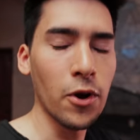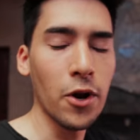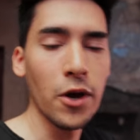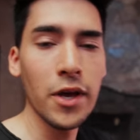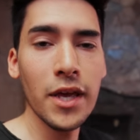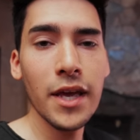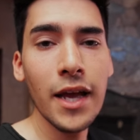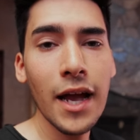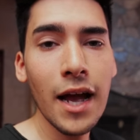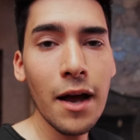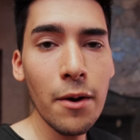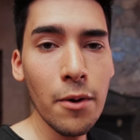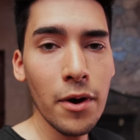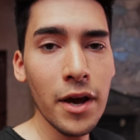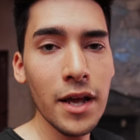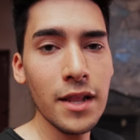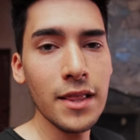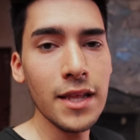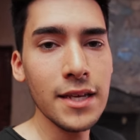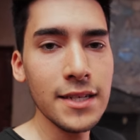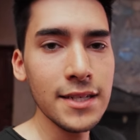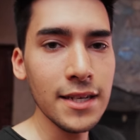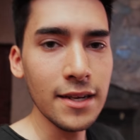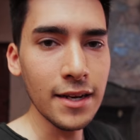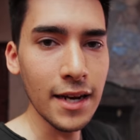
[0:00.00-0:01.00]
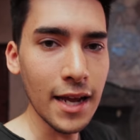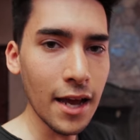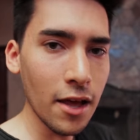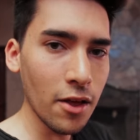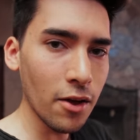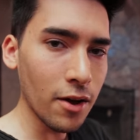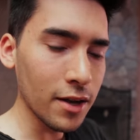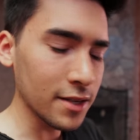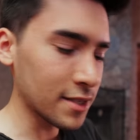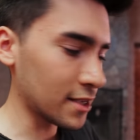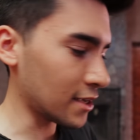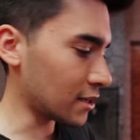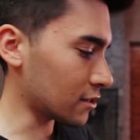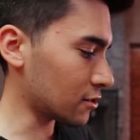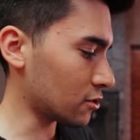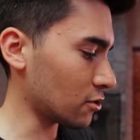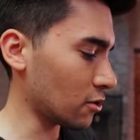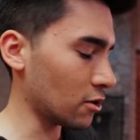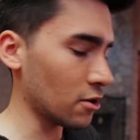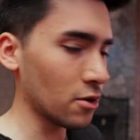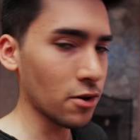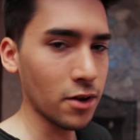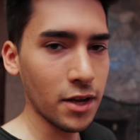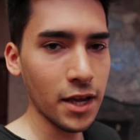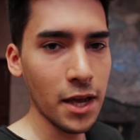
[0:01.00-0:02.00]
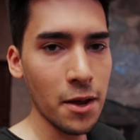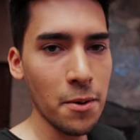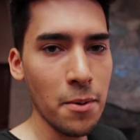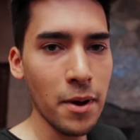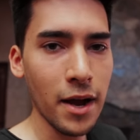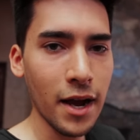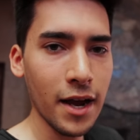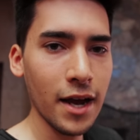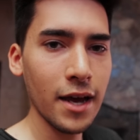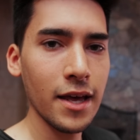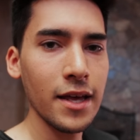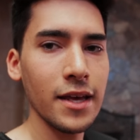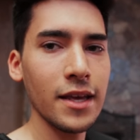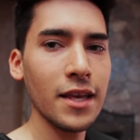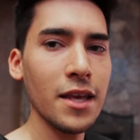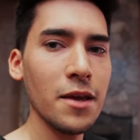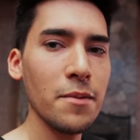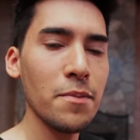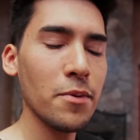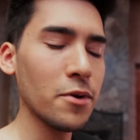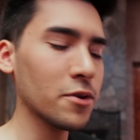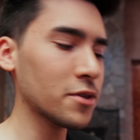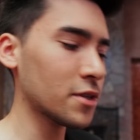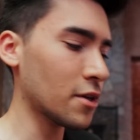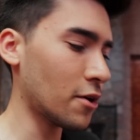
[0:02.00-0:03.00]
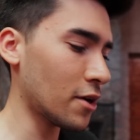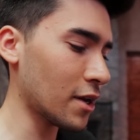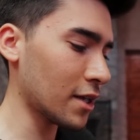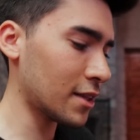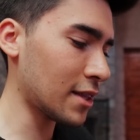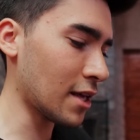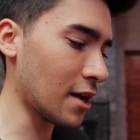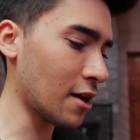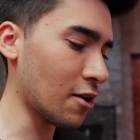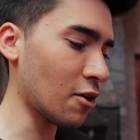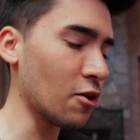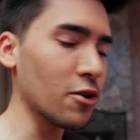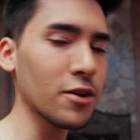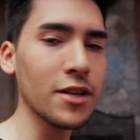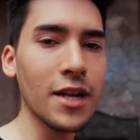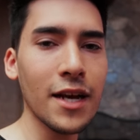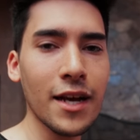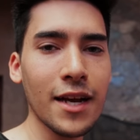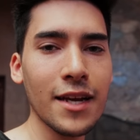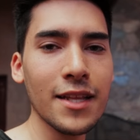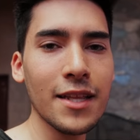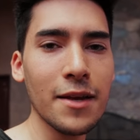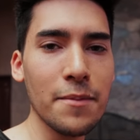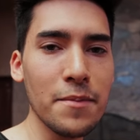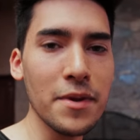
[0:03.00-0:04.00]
Bueno, ahí Gabo es el designado a hacer todo lo que es bajada de equipos. Ahora está Gon acá